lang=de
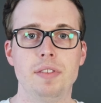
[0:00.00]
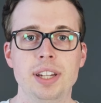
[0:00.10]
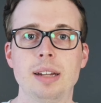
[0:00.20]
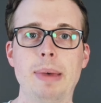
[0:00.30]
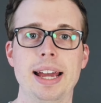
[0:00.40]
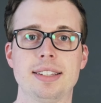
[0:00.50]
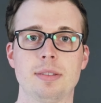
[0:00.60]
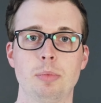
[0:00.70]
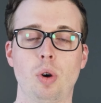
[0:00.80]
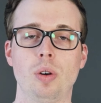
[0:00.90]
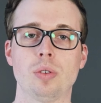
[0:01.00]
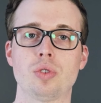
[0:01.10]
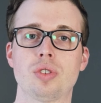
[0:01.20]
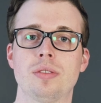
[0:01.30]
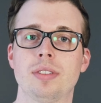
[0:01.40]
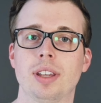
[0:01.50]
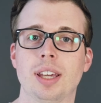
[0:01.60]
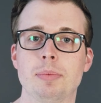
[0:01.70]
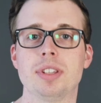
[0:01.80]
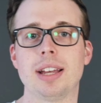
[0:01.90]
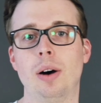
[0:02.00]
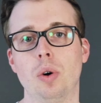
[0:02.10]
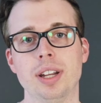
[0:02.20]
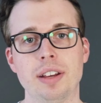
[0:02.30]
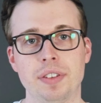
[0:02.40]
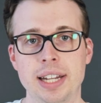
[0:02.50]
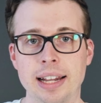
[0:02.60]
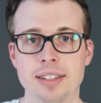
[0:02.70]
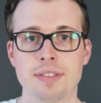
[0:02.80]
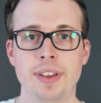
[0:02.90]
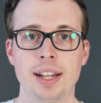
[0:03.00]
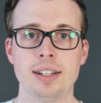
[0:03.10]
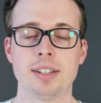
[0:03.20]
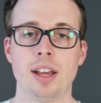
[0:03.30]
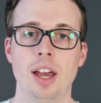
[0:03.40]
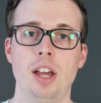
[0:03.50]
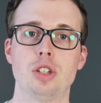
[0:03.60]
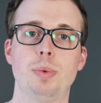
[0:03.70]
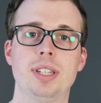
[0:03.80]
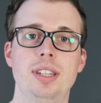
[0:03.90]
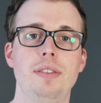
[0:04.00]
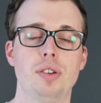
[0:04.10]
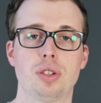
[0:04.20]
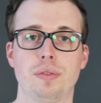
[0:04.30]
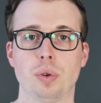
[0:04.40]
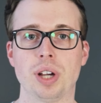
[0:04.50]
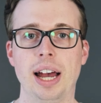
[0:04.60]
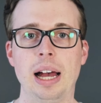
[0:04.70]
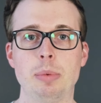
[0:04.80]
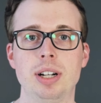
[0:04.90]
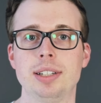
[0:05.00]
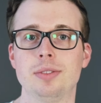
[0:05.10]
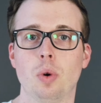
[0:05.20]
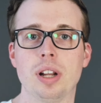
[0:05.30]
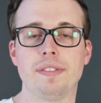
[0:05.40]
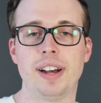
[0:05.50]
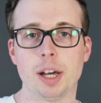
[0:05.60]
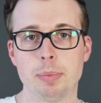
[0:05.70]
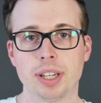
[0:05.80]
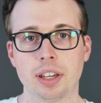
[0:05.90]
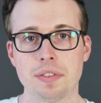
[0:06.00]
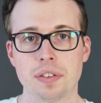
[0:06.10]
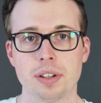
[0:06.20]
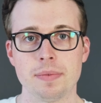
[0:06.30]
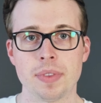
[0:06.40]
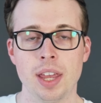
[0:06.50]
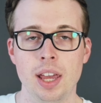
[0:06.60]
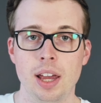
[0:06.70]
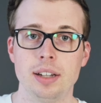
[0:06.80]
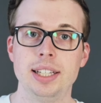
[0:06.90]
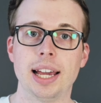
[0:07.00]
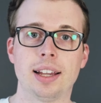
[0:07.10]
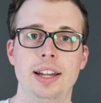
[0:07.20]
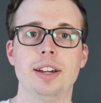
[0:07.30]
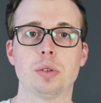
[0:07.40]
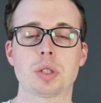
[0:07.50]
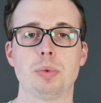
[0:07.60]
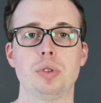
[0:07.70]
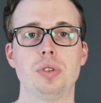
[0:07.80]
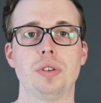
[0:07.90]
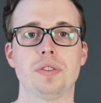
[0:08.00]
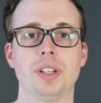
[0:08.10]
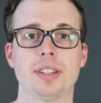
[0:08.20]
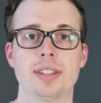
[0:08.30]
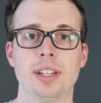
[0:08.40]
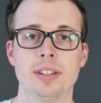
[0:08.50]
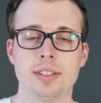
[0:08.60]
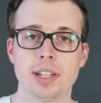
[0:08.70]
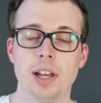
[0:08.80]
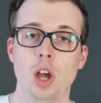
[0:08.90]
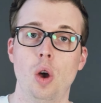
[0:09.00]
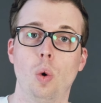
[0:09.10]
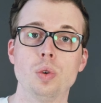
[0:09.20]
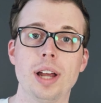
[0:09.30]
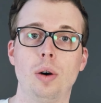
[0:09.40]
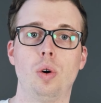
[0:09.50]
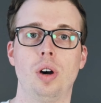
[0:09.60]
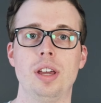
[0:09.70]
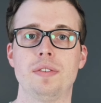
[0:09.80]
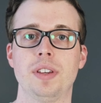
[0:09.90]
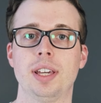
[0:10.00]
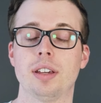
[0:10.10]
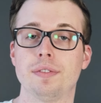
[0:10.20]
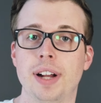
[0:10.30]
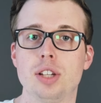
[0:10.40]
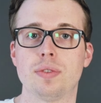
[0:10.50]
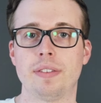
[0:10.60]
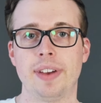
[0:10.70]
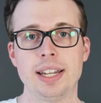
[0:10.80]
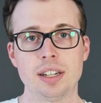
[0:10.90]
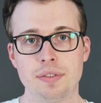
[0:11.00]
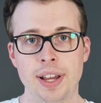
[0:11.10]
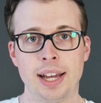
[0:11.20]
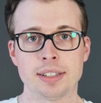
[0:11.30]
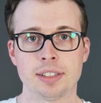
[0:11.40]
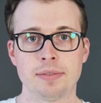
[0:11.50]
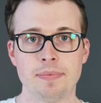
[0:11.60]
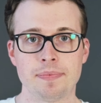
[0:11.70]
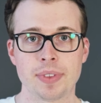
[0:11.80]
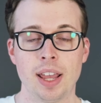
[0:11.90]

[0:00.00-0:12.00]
Wie in den meisten Branchen gibt es auch in der Finanzwelt spezifische Vokabeln oder Fachbegriffe, die erklärungsbedürftig sind und auch häufig falsch verwendet werden,